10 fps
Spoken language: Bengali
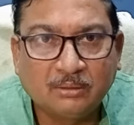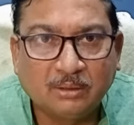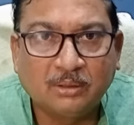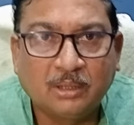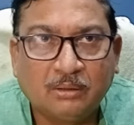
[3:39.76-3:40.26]

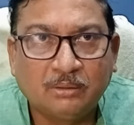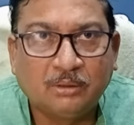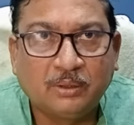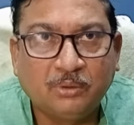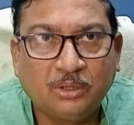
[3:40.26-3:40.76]
তো
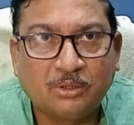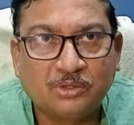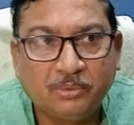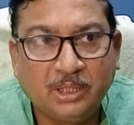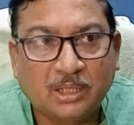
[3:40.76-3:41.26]
ওই
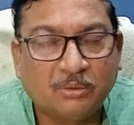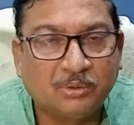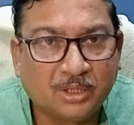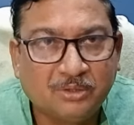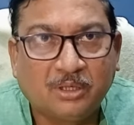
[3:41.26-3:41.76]
অসুবিধাটা
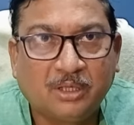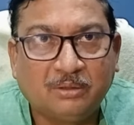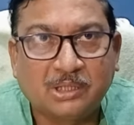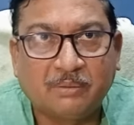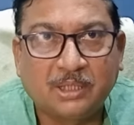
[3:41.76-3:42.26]
ওদের জন্যই
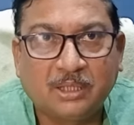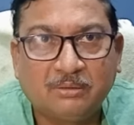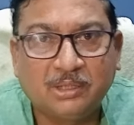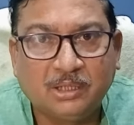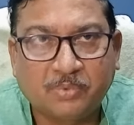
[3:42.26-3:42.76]
হয়েছে আমাদেরকে
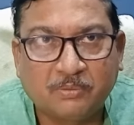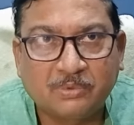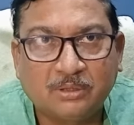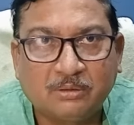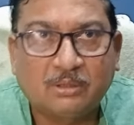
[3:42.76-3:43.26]
যদি
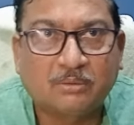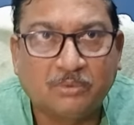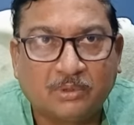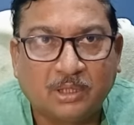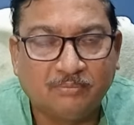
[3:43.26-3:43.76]
ইনফরমেশন দিত তা
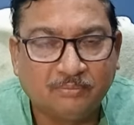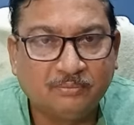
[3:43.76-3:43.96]
করতাম